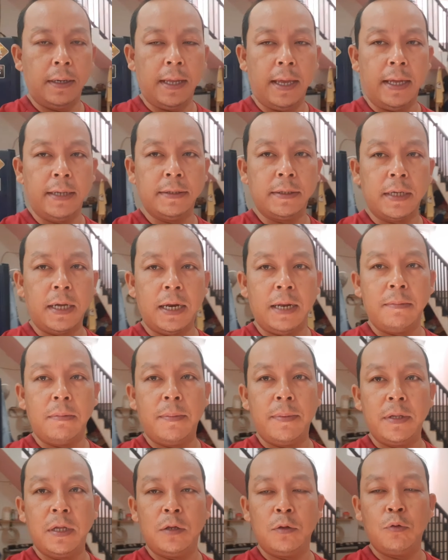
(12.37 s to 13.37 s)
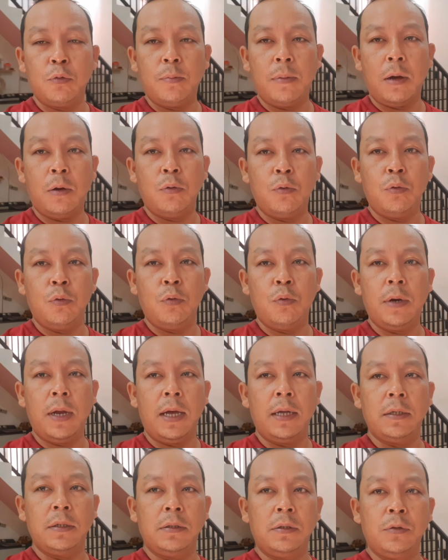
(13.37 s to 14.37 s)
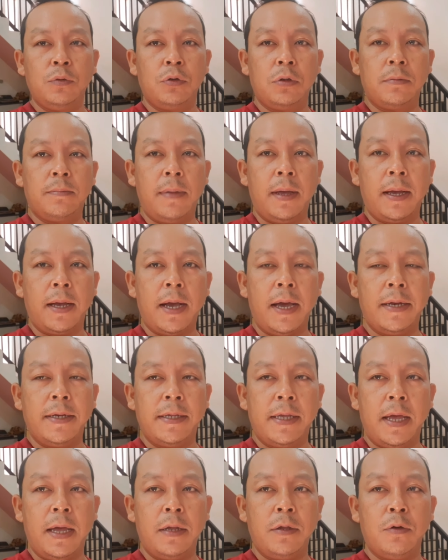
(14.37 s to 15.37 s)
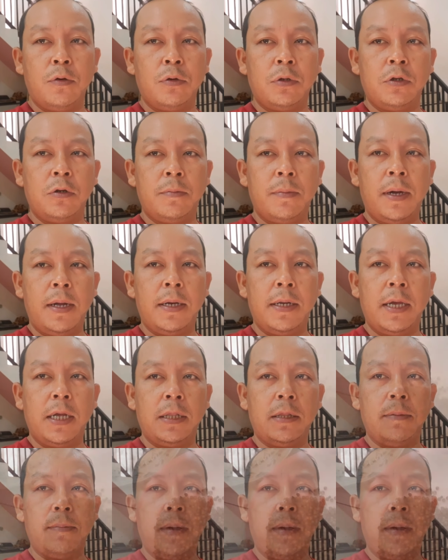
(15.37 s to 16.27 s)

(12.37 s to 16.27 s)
Dan sekarang Bapak jadi tuh mau lanjut makan ya. Yuk coba lihat.